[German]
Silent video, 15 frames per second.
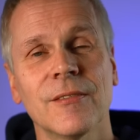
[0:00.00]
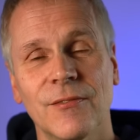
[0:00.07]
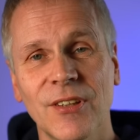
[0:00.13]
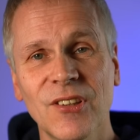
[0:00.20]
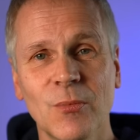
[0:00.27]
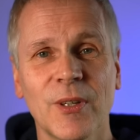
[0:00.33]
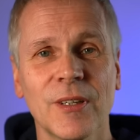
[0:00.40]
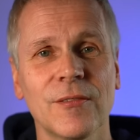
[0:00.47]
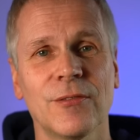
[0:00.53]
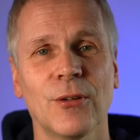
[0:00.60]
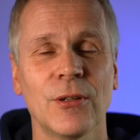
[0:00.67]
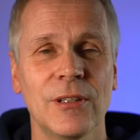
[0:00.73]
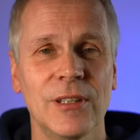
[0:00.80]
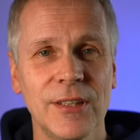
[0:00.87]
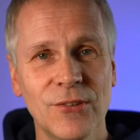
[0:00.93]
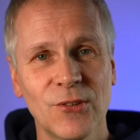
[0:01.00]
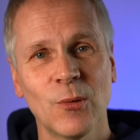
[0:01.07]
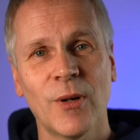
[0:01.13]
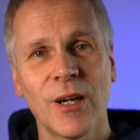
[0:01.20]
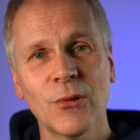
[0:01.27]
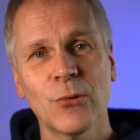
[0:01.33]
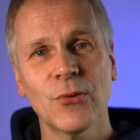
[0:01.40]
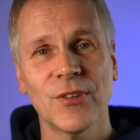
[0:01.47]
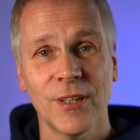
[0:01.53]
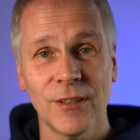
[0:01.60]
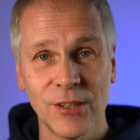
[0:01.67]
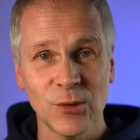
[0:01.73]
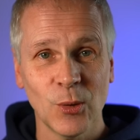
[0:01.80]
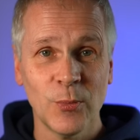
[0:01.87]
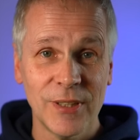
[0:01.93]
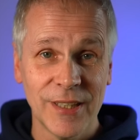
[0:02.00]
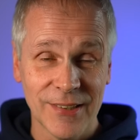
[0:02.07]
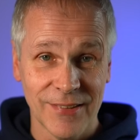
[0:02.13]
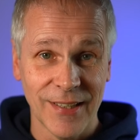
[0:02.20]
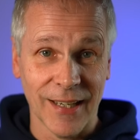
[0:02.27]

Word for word: was man von Lithium-Akkus ja nicht unbedingt